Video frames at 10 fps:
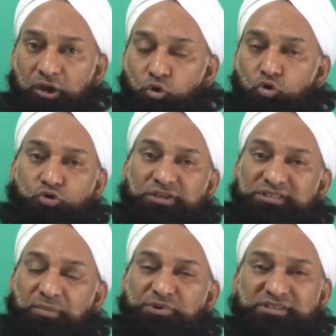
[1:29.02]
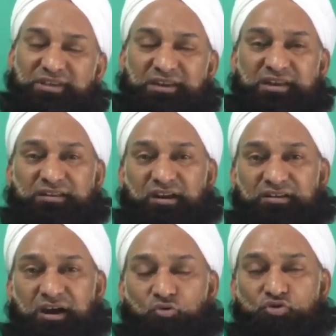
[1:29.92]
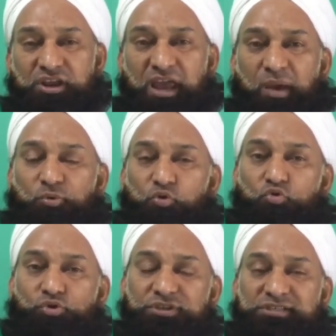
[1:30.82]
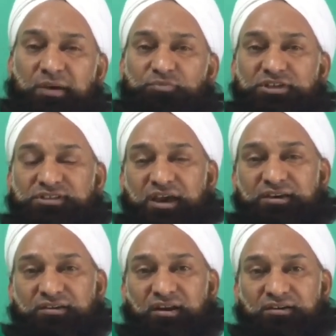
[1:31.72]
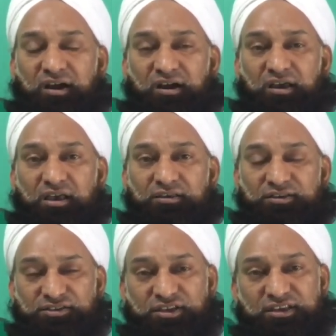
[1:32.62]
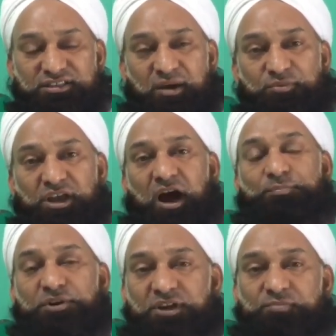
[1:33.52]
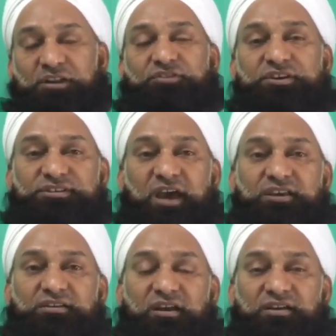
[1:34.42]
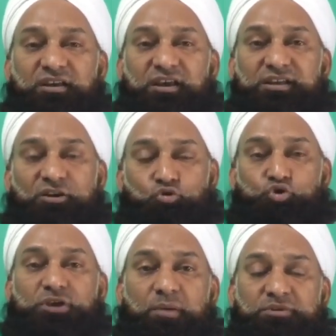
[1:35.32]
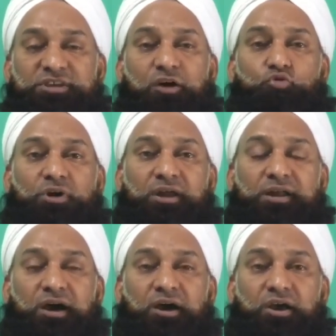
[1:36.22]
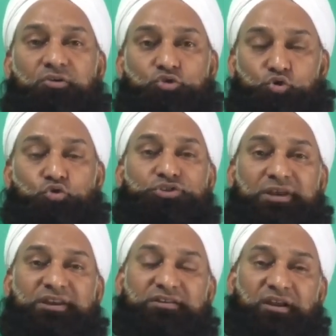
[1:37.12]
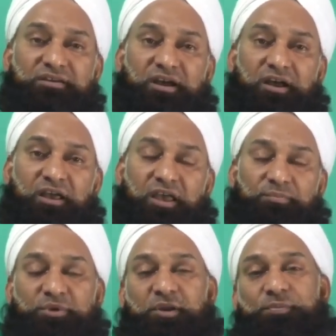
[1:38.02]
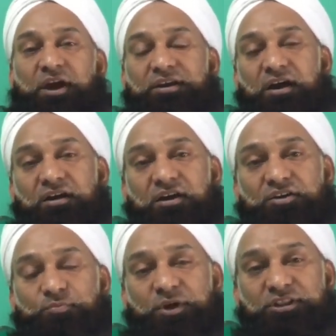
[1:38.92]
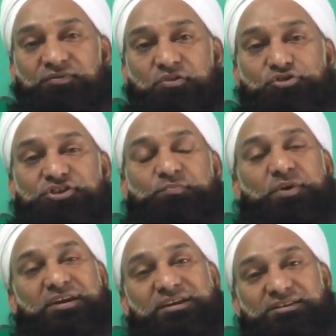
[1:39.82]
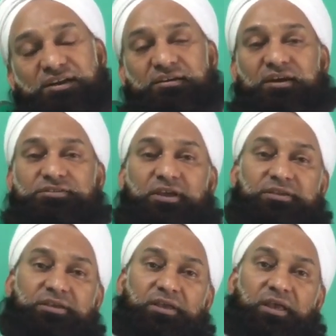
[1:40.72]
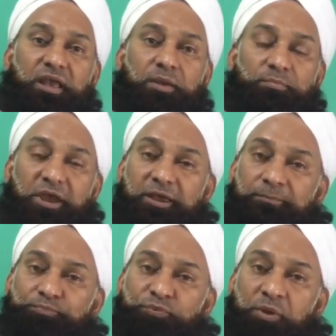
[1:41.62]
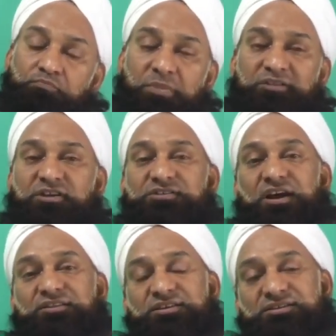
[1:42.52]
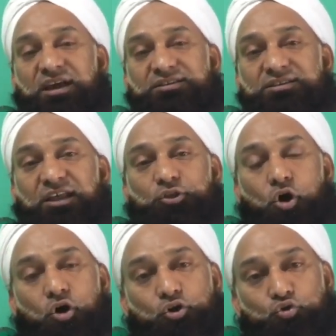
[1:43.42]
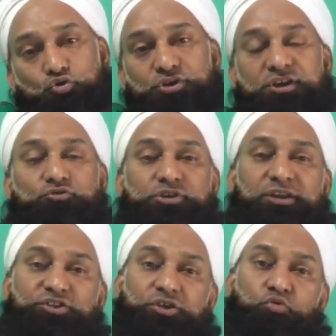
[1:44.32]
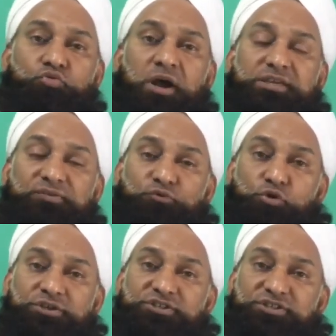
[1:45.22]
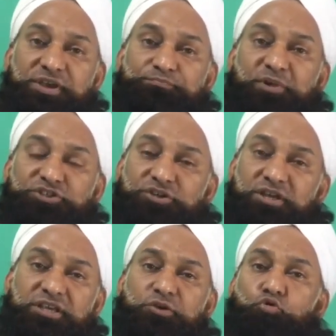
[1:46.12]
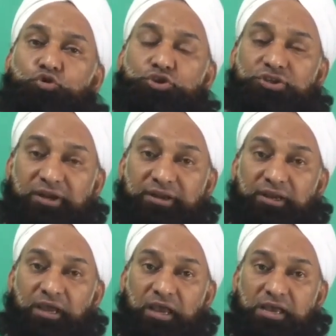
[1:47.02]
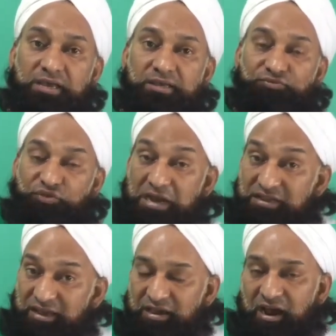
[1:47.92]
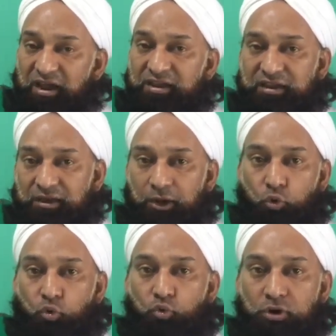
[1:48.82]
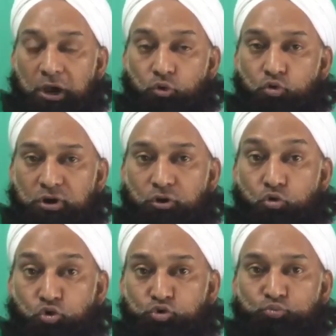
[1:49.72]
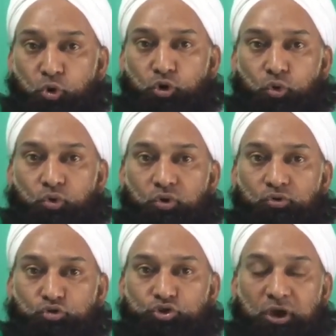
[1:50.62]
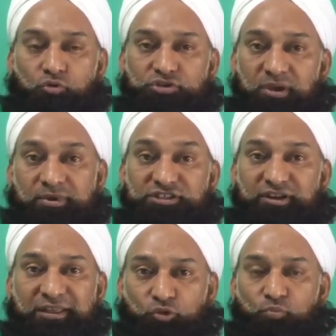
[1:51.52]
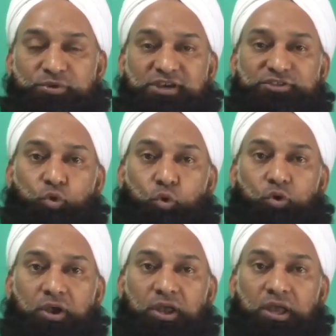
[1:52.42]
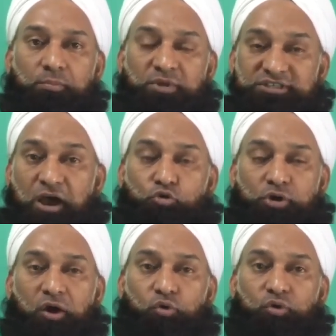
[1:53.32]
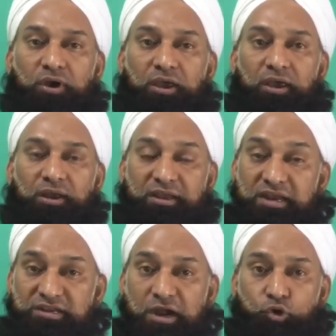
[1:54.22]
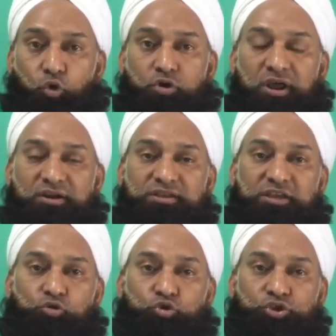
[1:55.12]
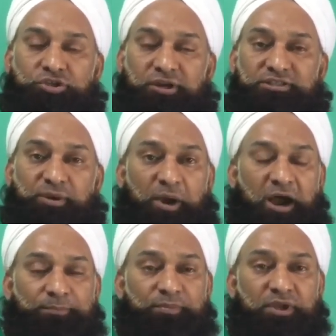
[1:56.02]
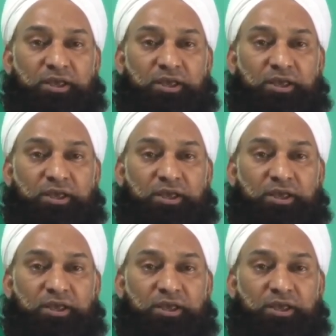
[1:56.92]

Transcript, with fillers: लोगों के सामने जलील करना उनके ऐब लोगों के सामने जाहिर करना किसी के सामने अपनी बर्तरी जाहिर करने के लिए उसका मजाक उड़ाना उसको जलील करना मेरे प्यारे आका के प्यार दीवानों इससे परहेज़ करना चाहिए मैं मर्द हजरात के साथ साथ औरतों से ये गुजारिश करूँगा कि वो इससे बचने की कोशिश करें दिल कह रहा है कि करो करो करो कुछ बोलो कुछ करो सब हंस रहे हैं तुम भी हंसो मजाक उड़ाओ लेकिन कंट्रोल करने की कोशिश करें जब आप